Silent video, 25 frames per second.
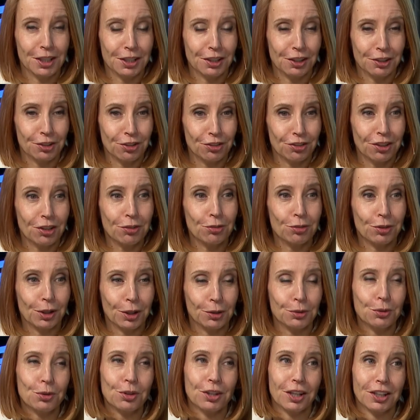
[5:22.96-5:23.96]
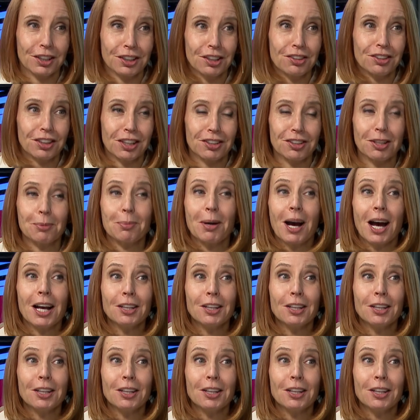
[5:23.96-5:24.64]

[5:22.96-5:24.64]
организации, у которых есть хотя бы